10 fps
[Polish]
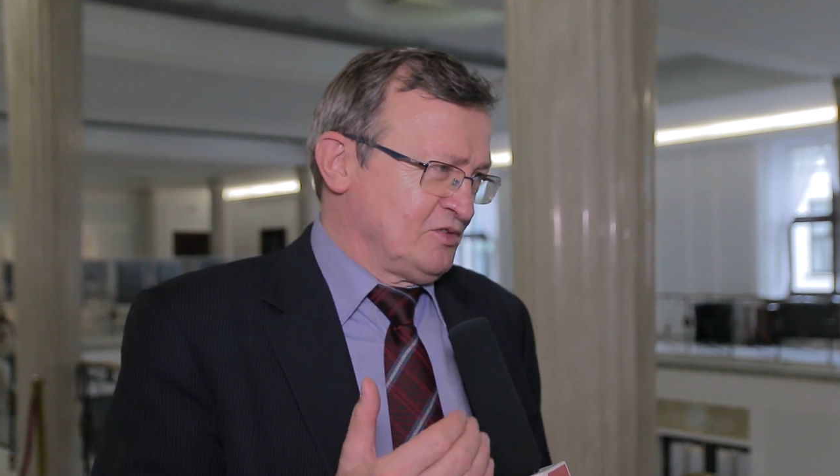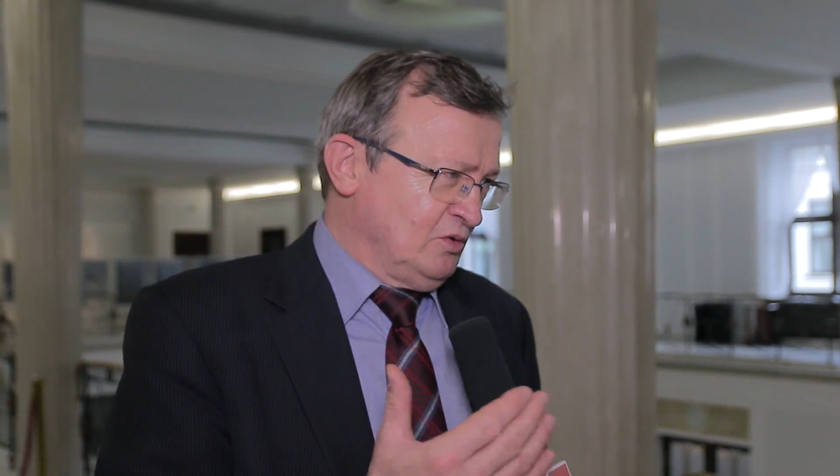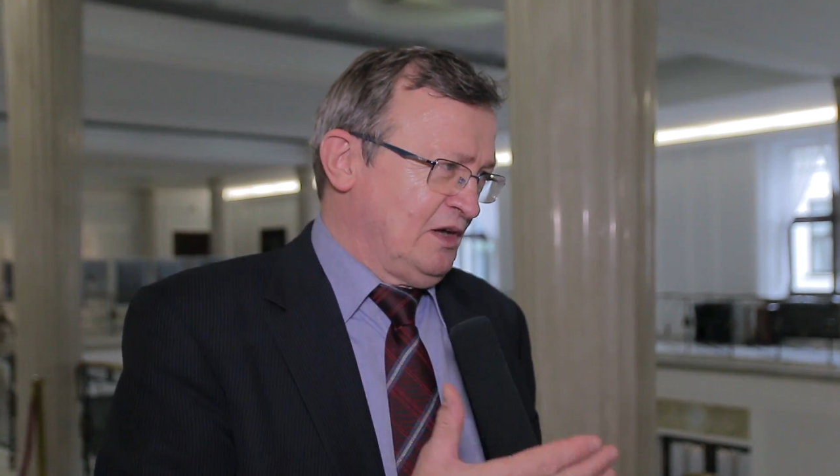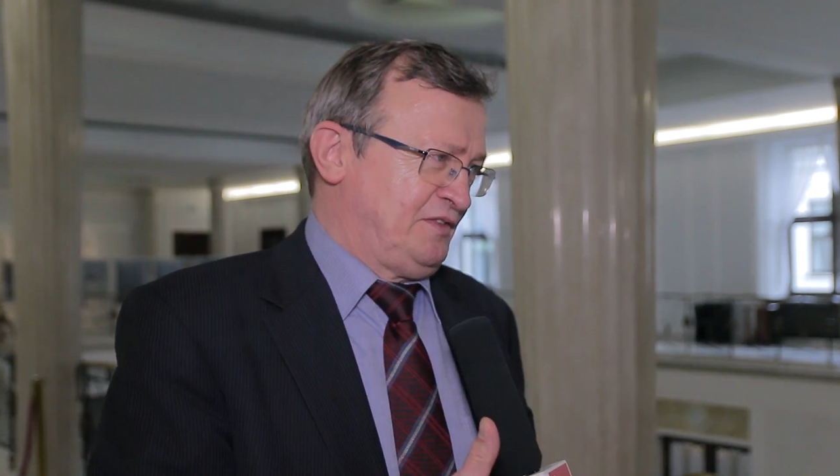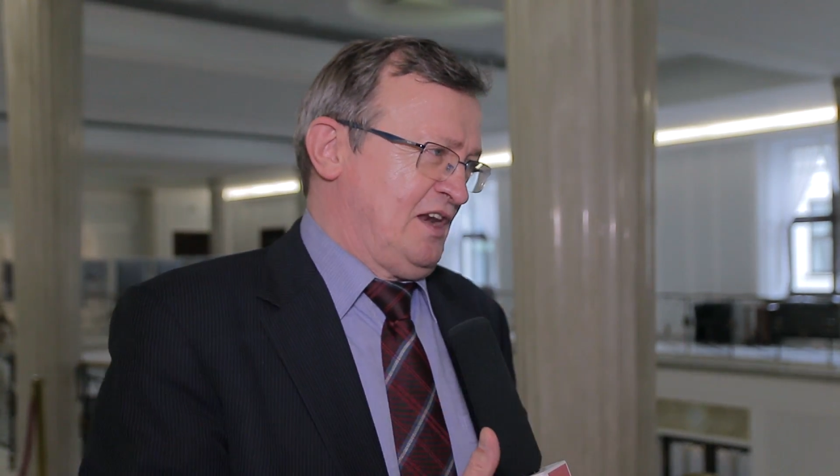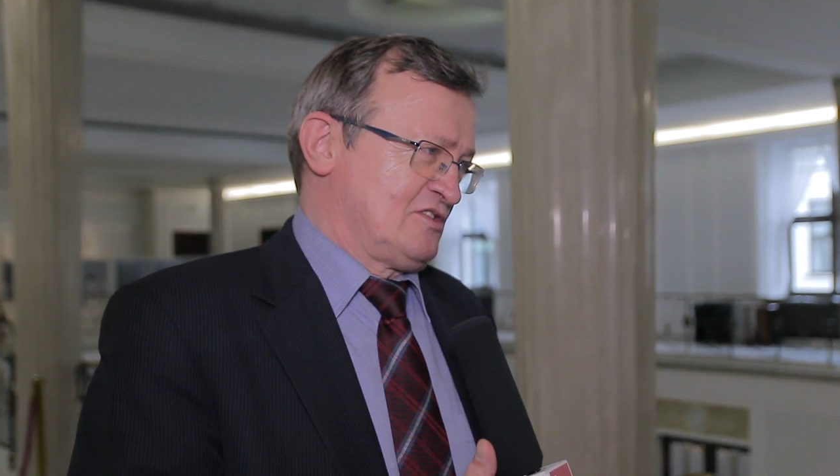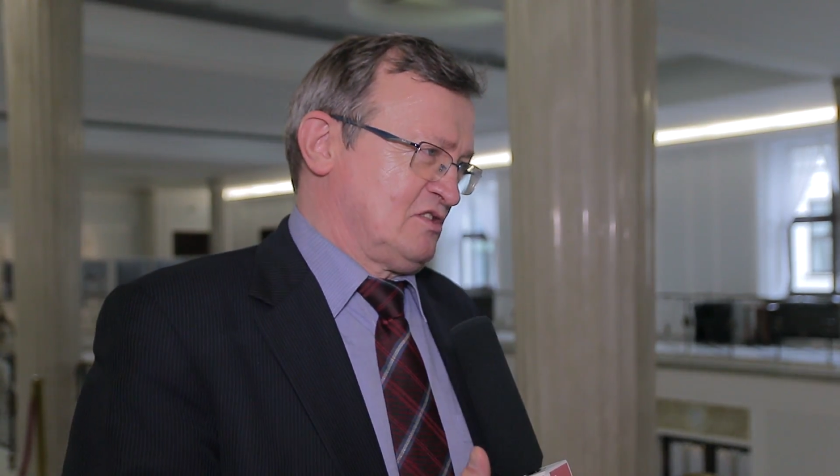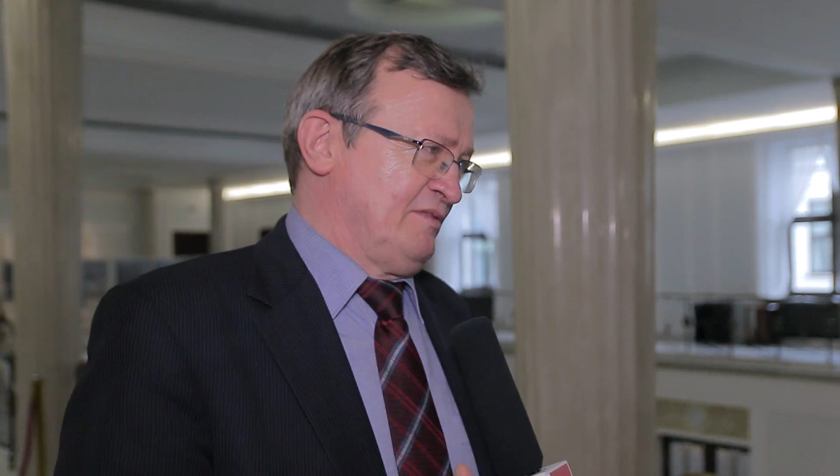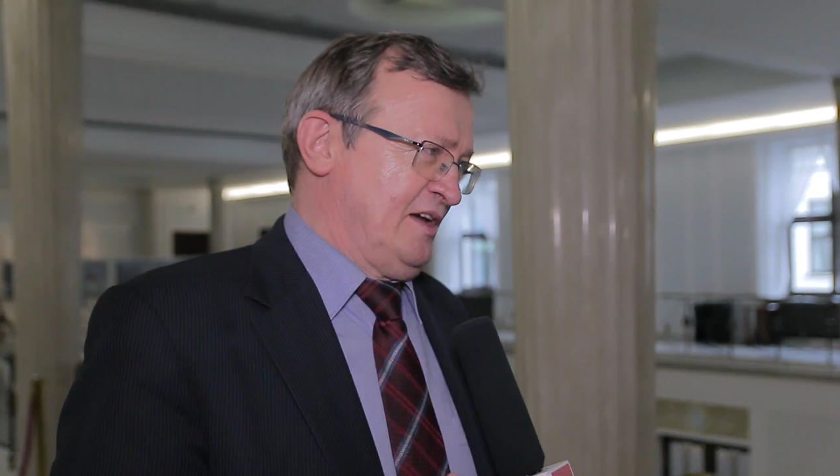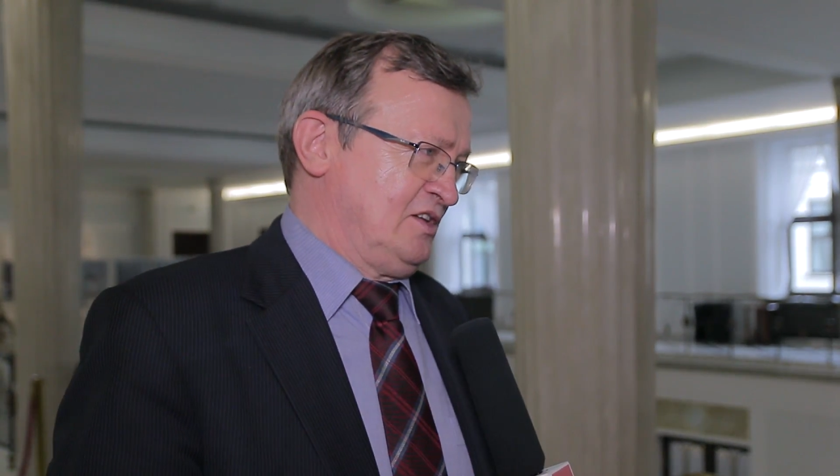w ogóle
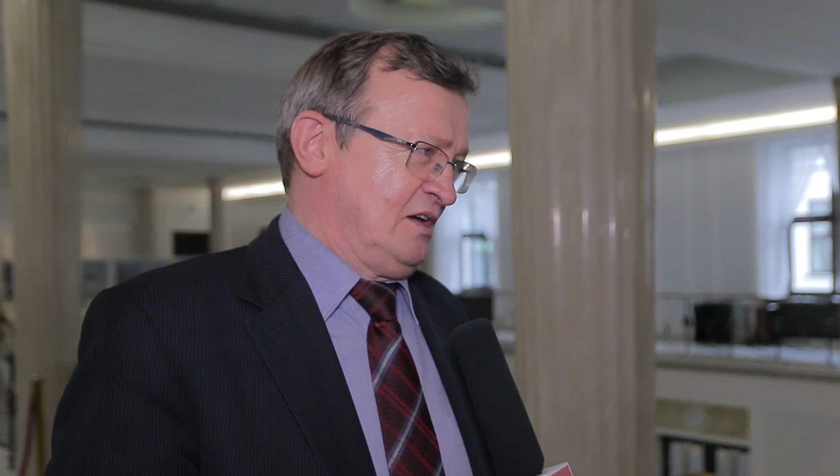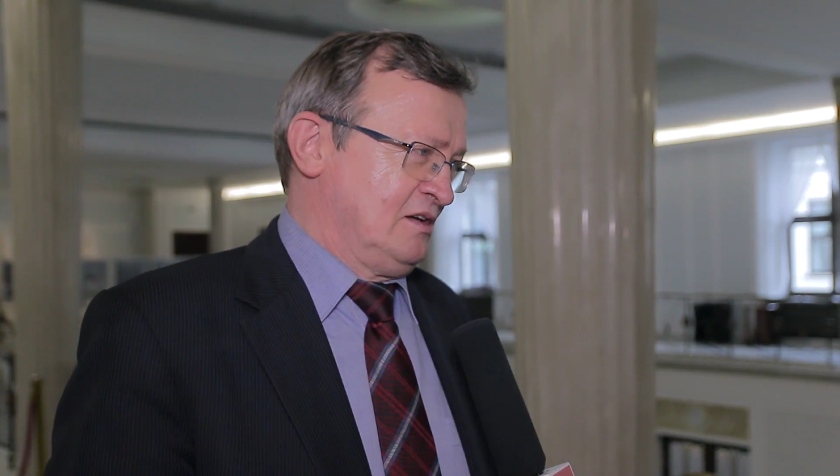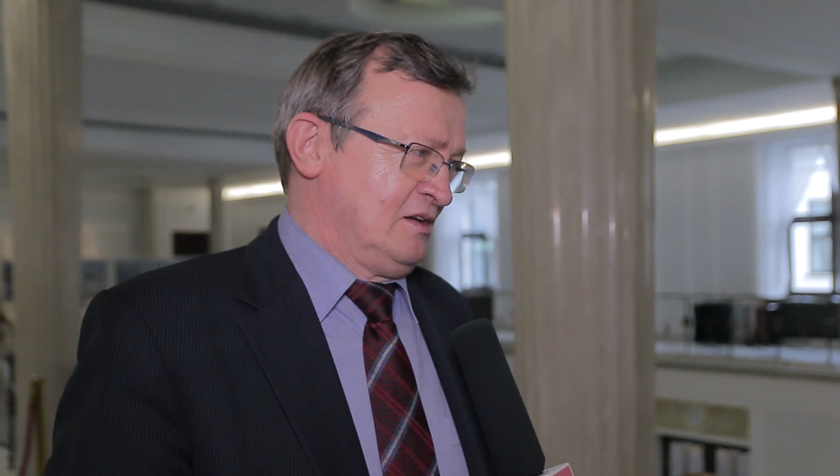finansowania,